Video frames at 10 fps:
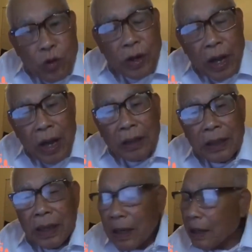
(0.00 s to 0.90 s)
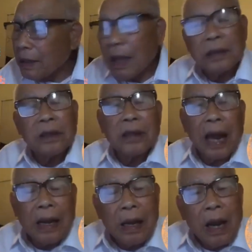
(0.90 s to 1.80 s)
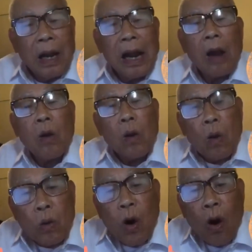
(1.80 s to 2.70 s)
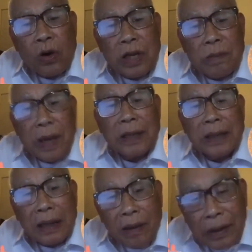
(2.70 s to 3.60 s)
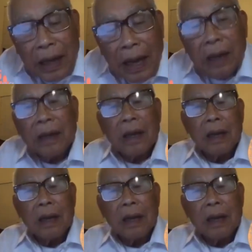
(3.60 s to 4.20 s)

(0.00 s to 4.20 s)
xuôi. Thì nhân sự này là cụ Hồ Chí Minh đã nói rằng,